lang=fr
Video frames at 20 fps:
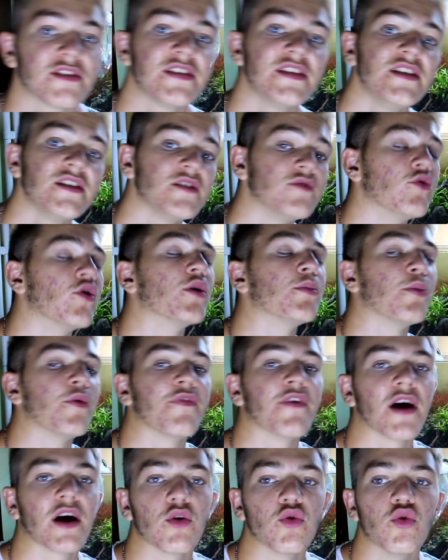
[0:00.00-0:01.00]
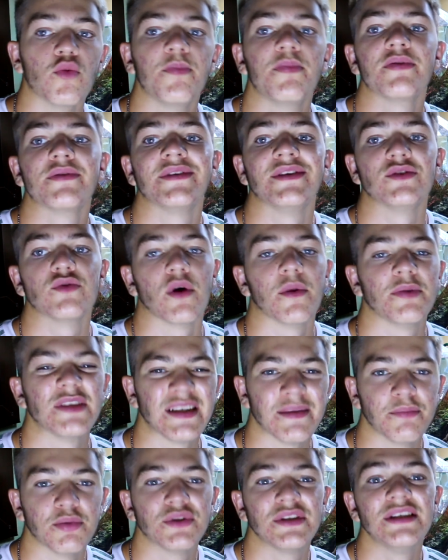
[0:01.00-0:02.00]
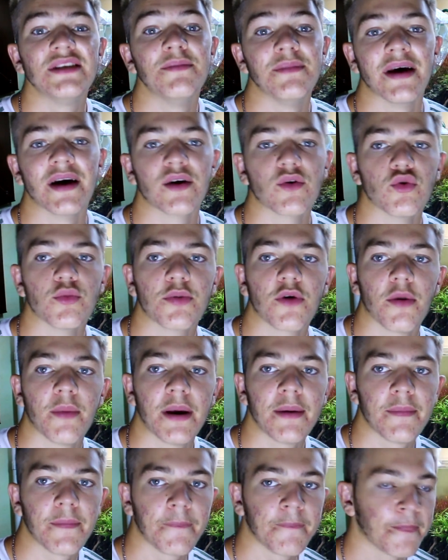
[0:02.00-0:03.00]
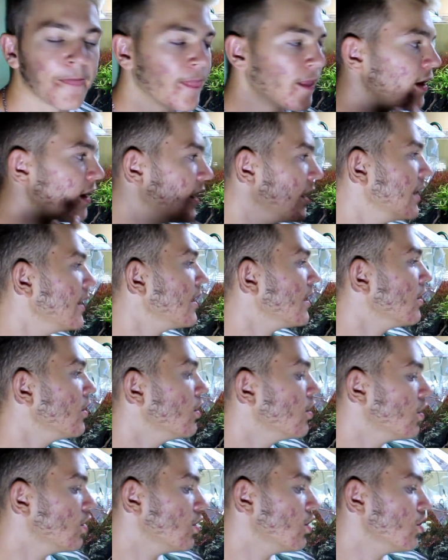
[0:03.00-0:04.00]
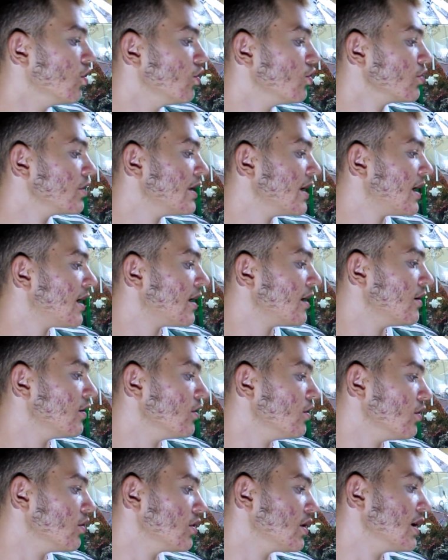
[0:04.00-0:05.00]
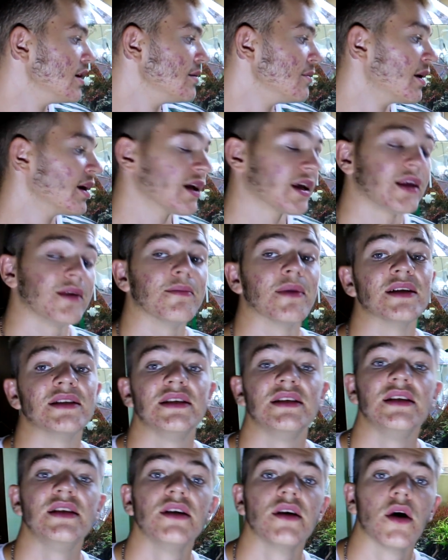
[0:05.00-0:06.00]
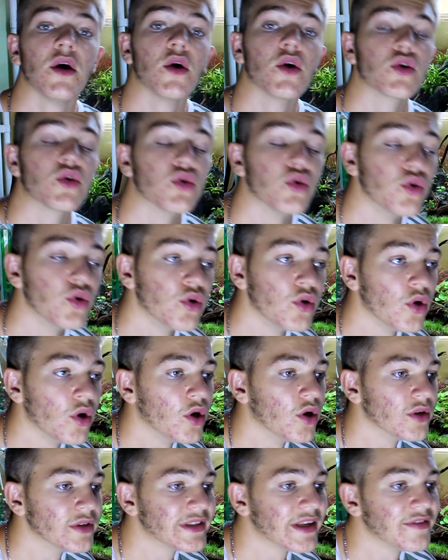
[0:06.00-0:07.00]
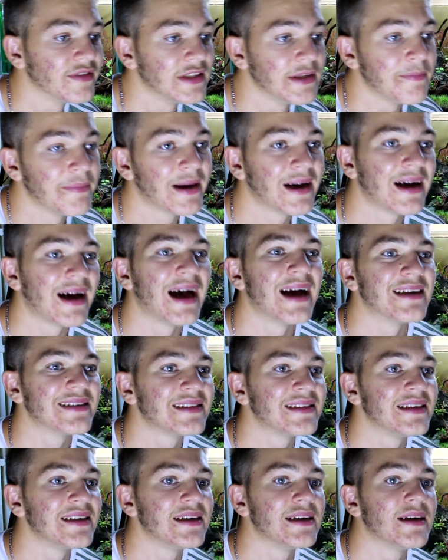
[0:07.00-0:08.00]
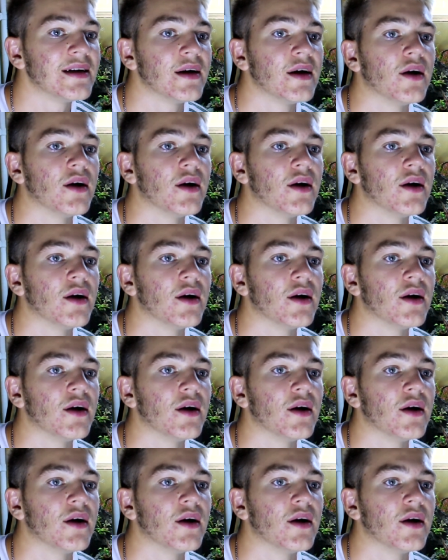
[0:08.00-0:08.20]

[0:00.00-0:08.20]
6 voilà pour faire un groupe qui soit assez petit mais un groupe quand même. Et euh, le gars euh, de l'animalerie m'a dit que euh, ça faisait pas assez